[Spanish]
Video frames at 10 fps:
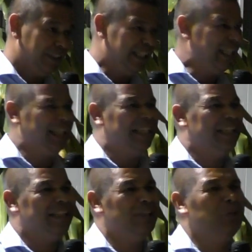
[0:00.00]
Y
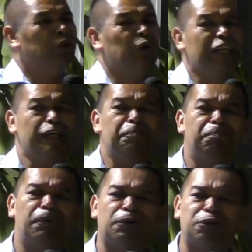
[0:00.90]
no le
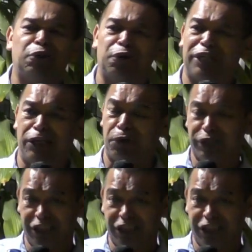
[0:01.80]
importó que lo